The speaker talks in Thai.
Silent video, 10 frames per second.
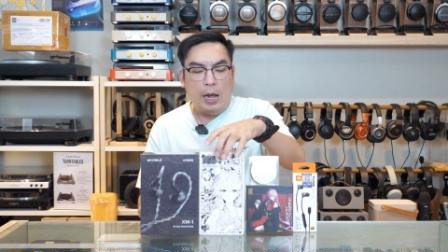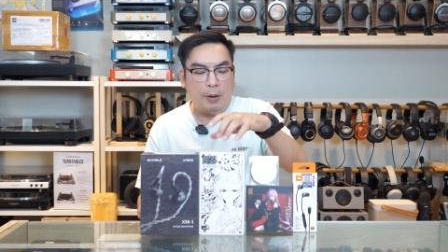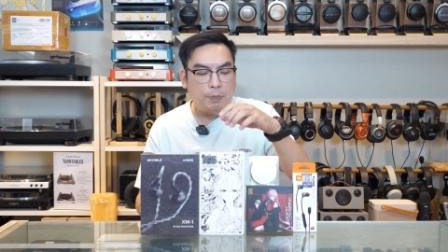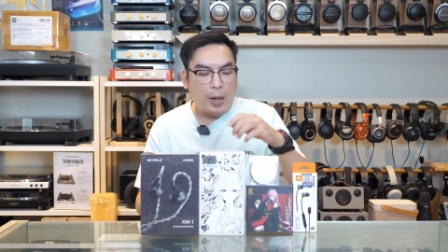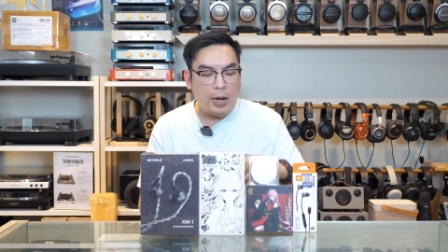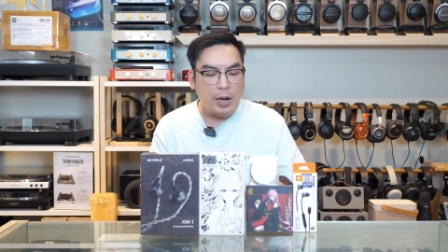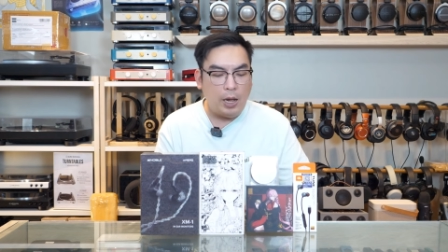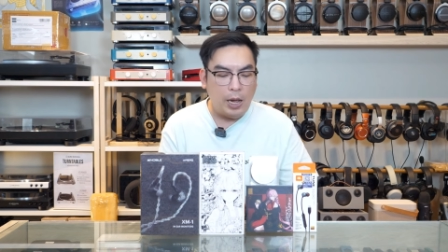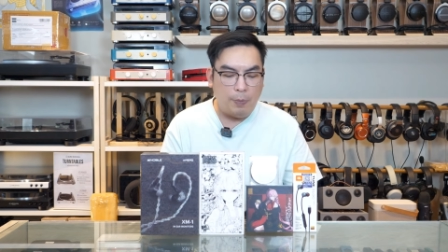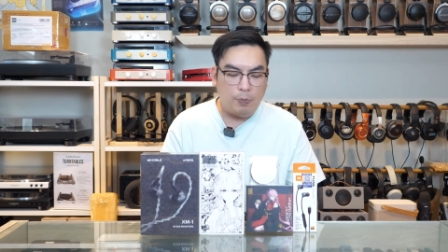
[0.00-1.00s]
ถัดไปนะ
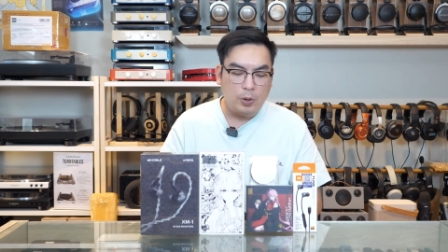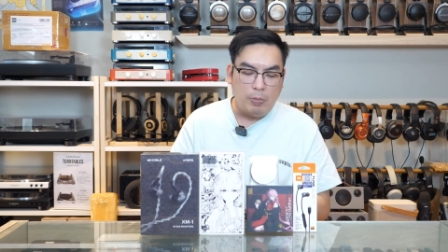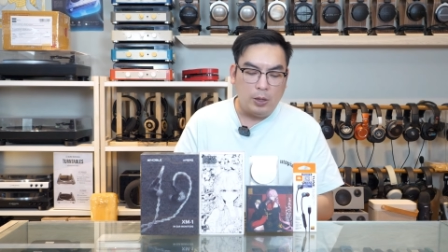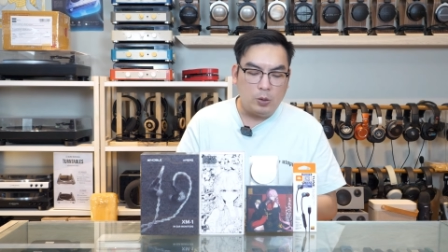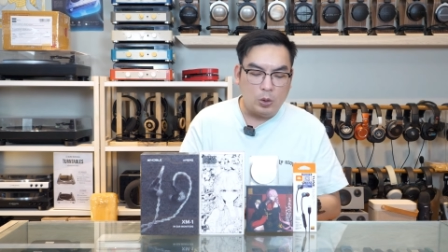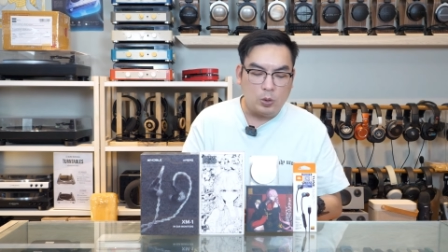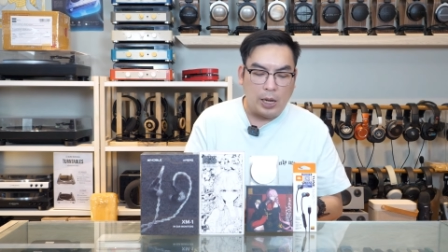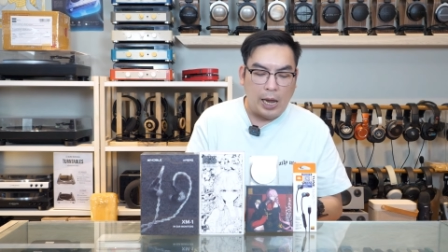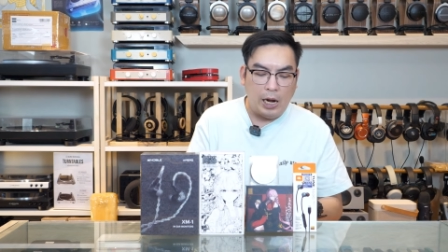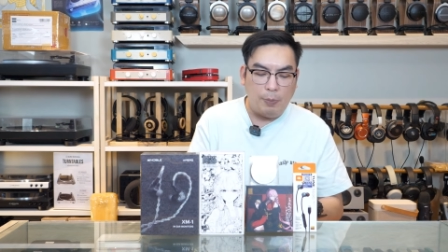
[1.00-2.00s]
ครับเป็นตัวสุด
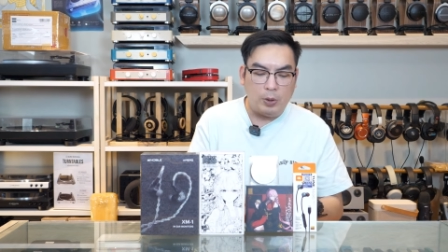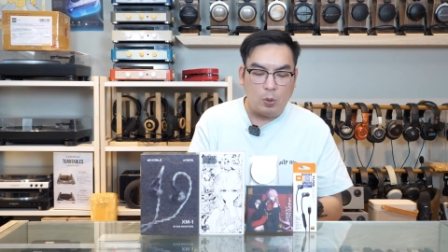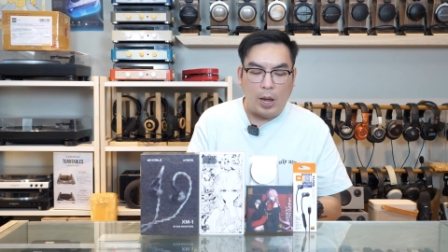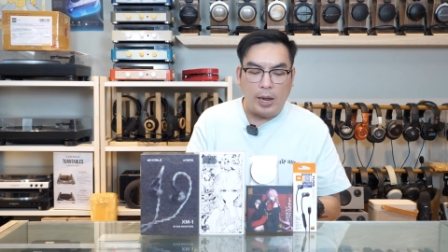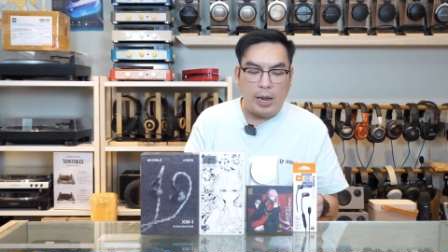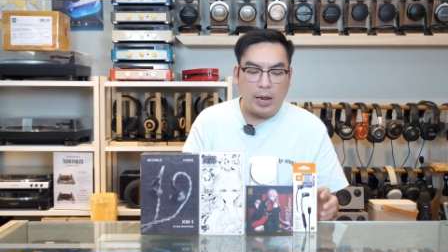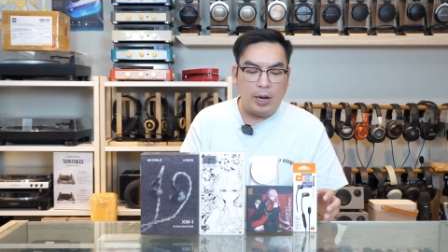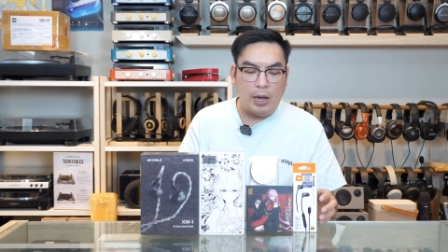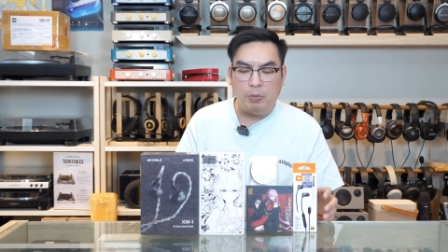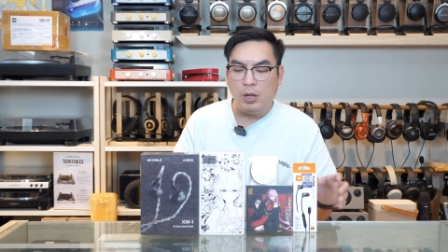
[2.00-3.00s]
ท้ายและเป็นตัวไฮเอน
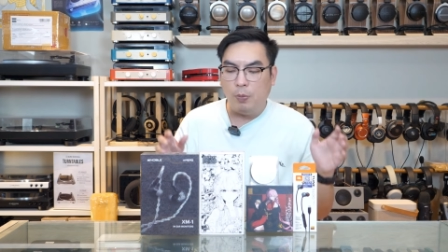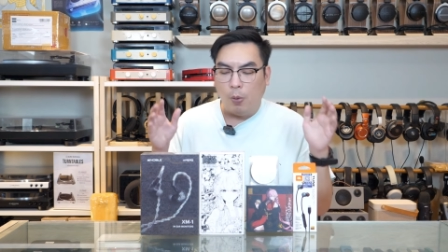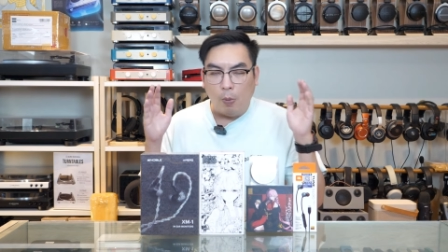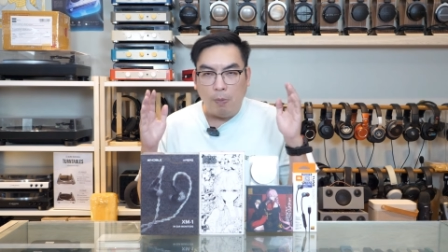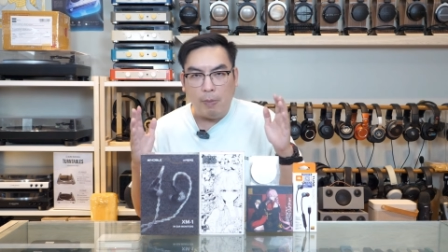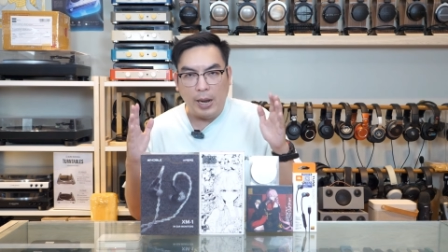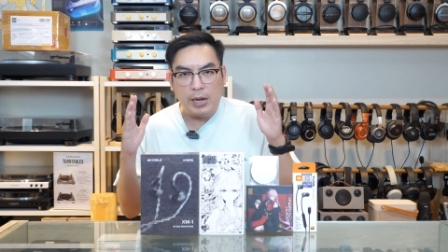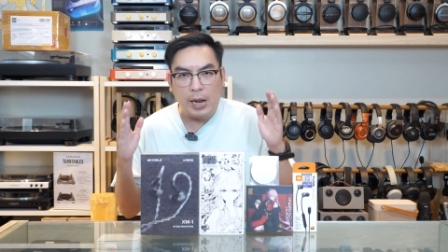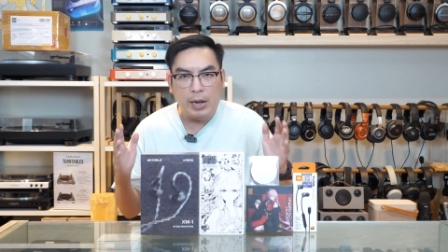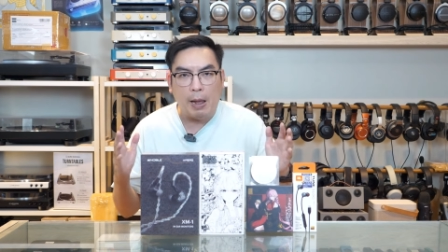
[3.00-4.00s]
ด์นะครับที่ผมไม่
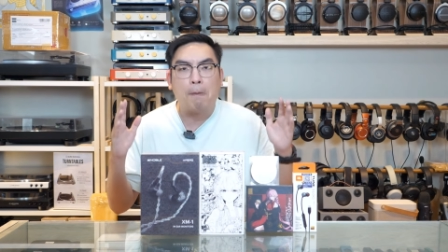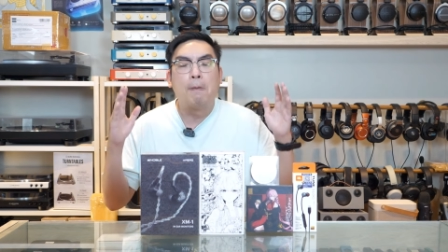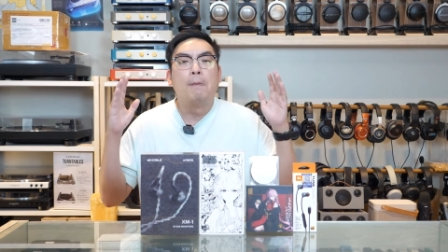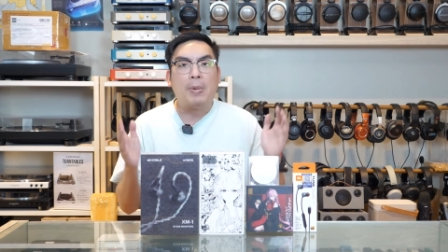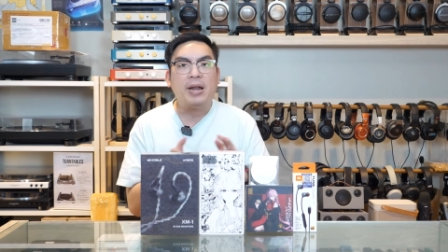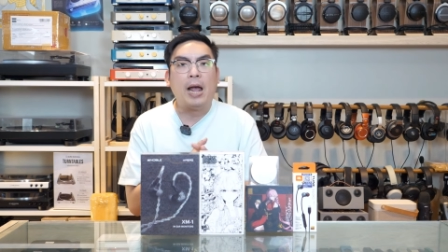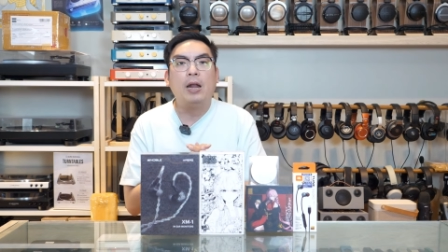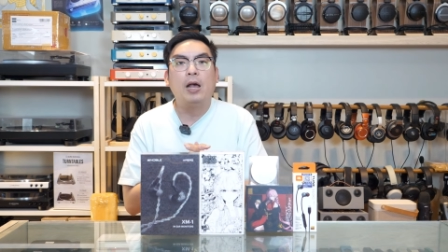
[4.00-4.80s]
แนะนำไม่ได้